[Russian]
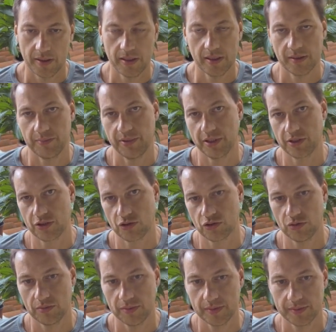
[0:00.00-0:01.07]
или перед
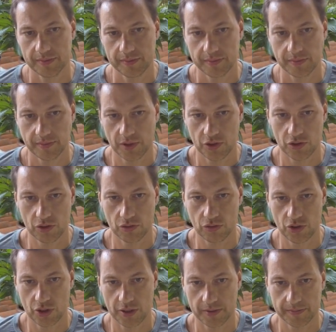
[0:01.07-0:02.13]
сном, еще
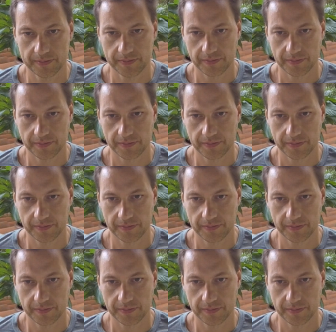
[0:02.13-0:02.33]
лучше.